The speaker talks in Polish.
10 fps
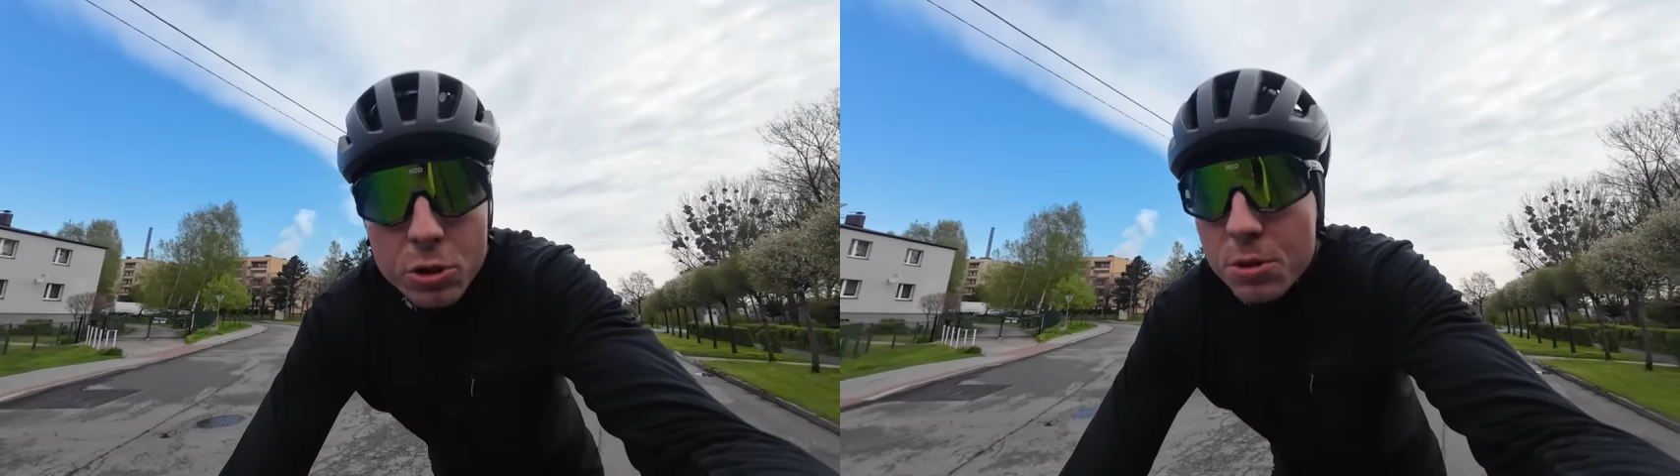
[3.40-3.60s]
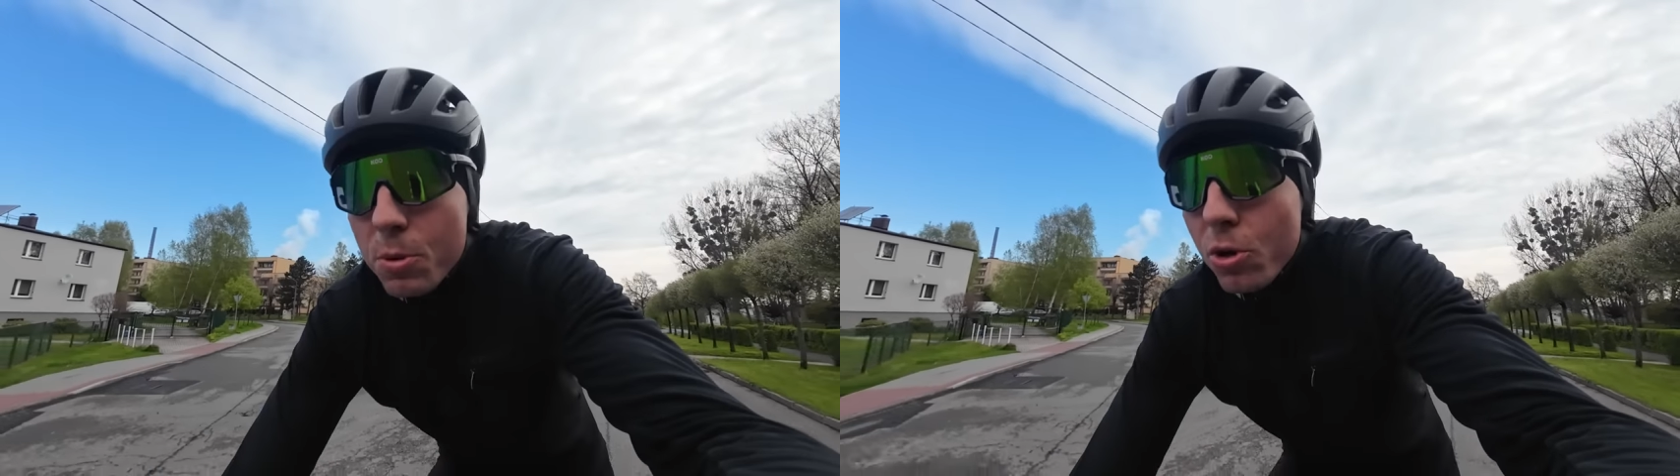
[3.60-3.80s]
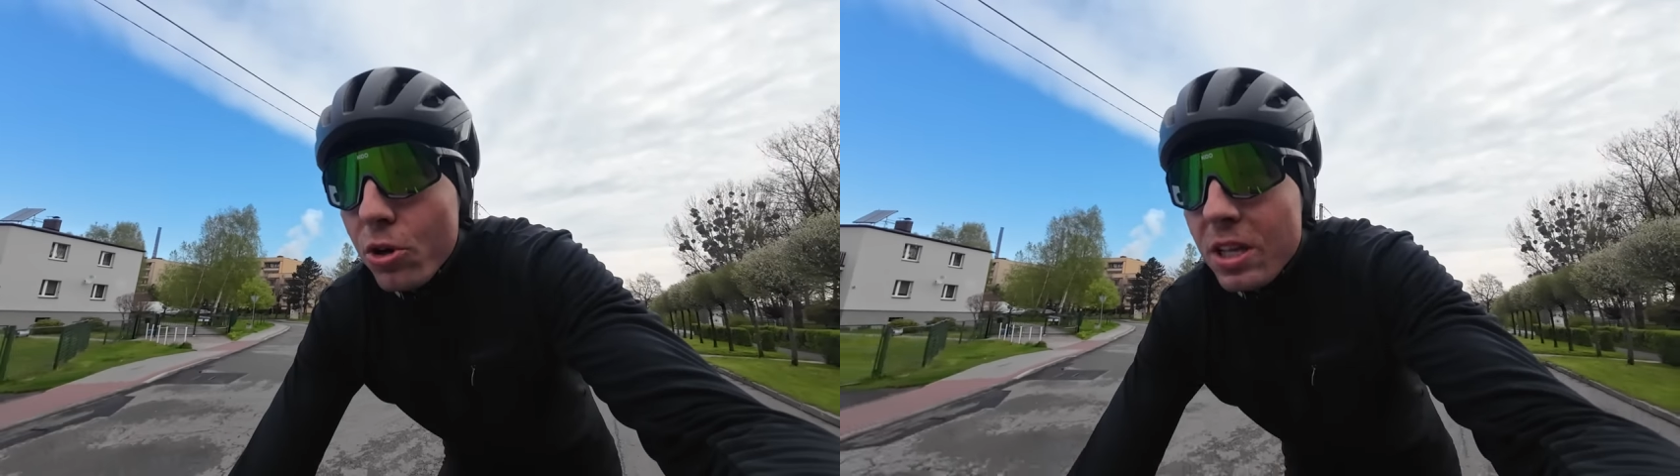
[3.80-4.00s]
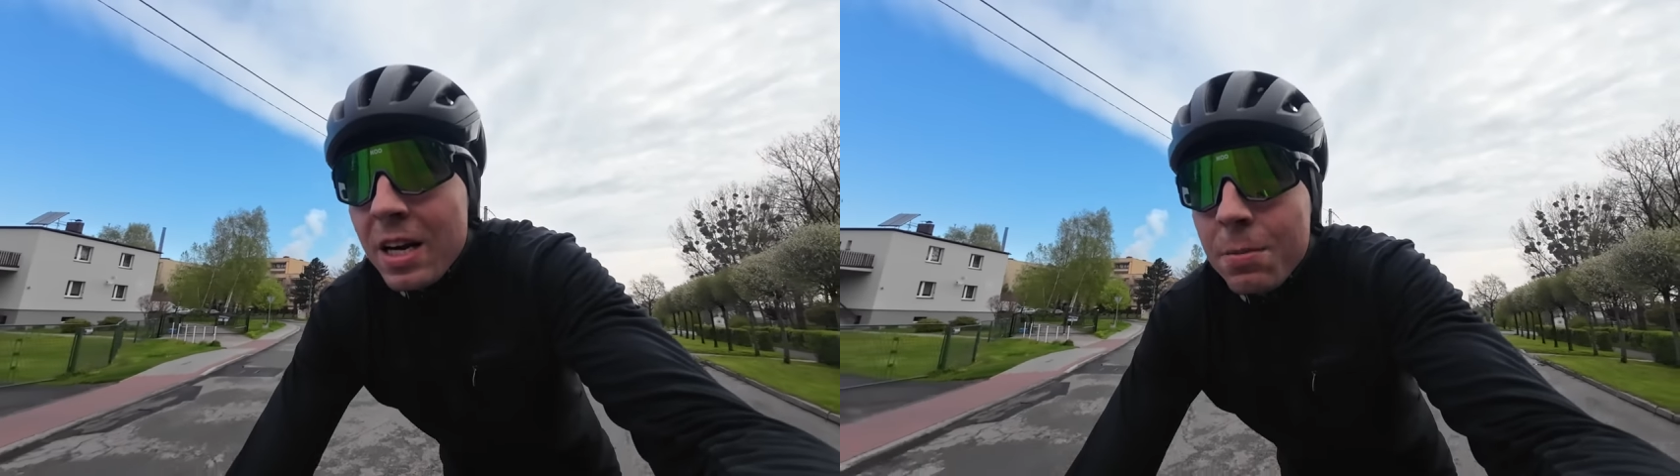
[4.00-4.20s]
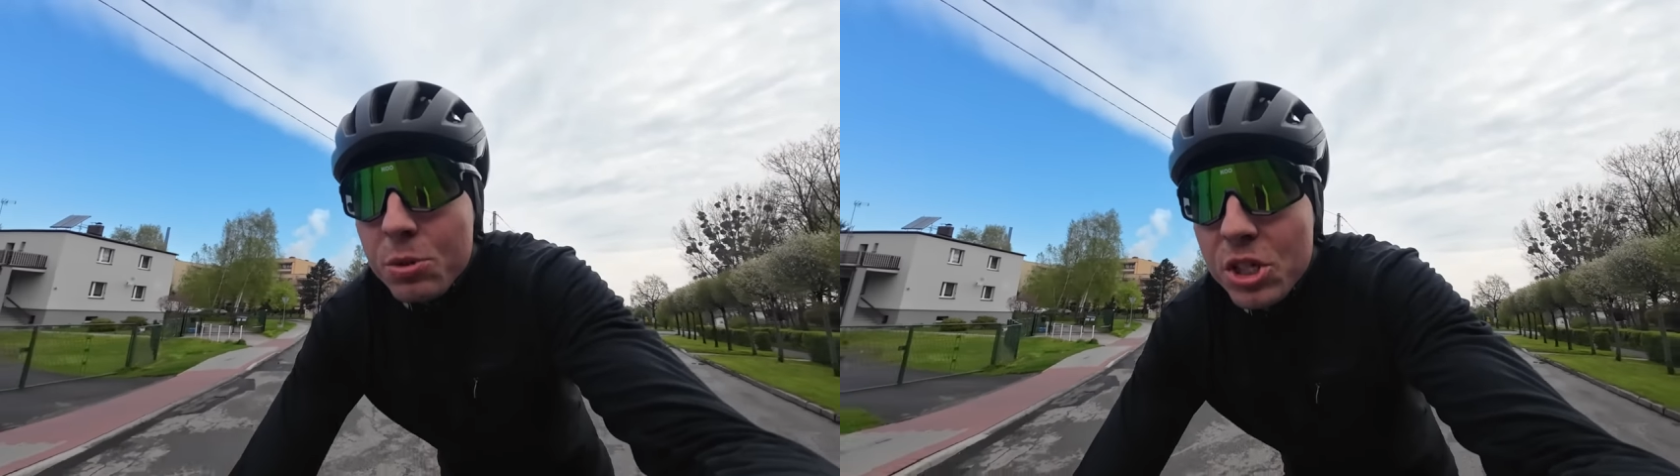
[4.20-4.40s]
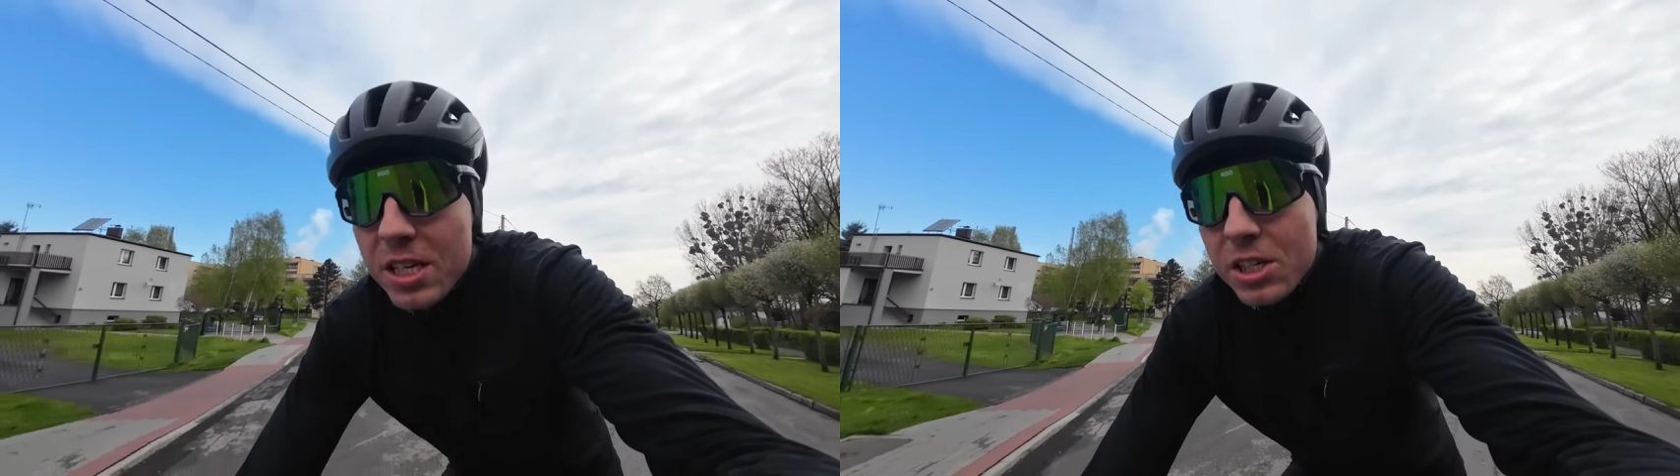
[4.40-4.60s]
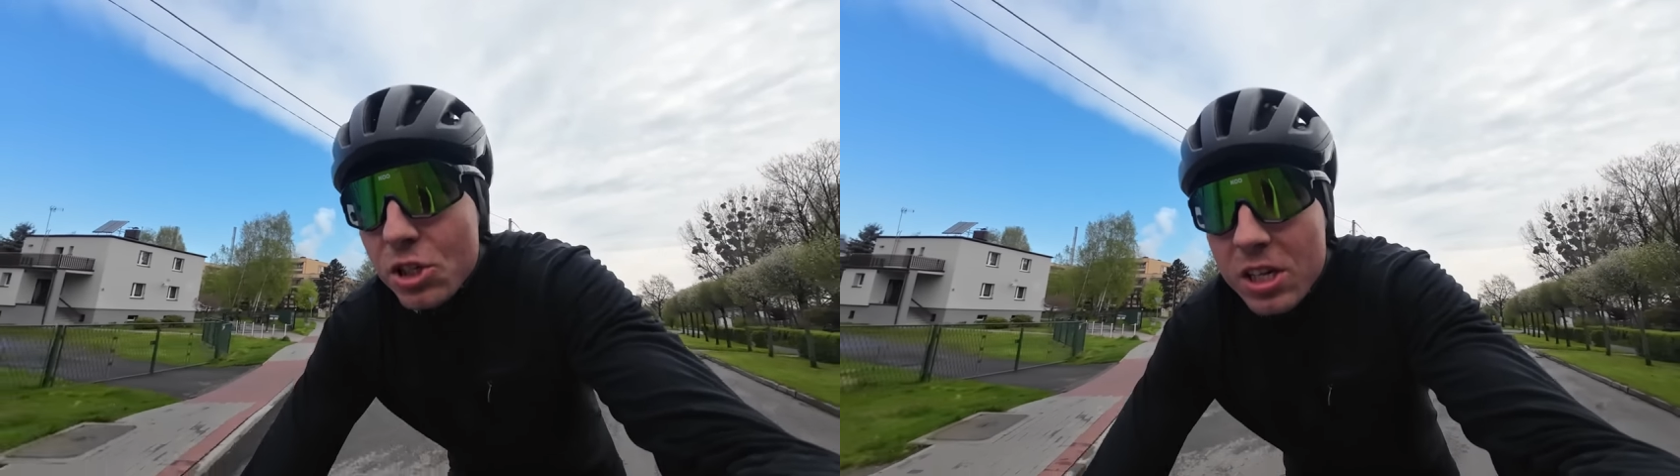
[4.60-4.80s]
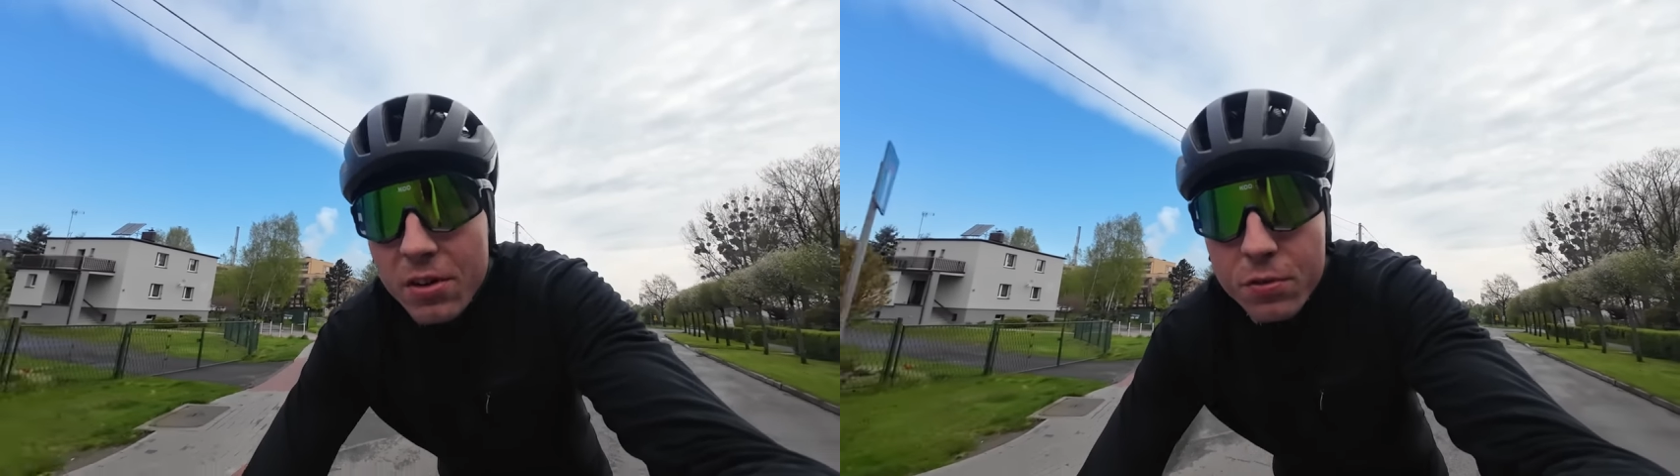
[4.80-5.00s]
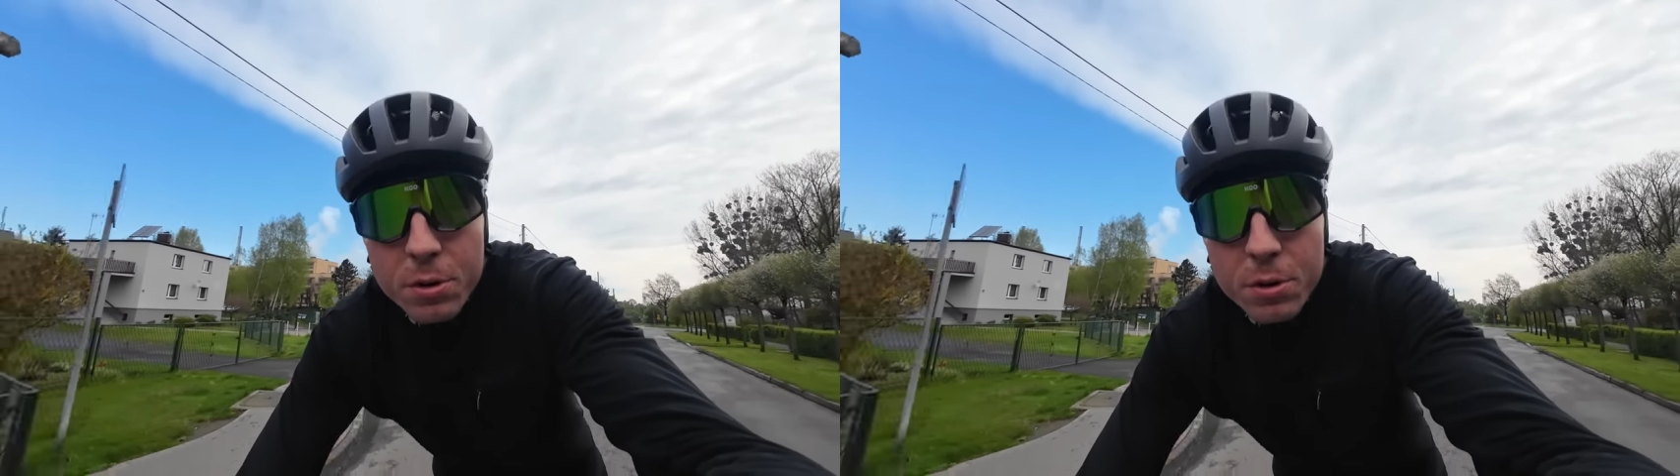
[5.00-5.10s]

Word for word: to spokojna przejażdżka w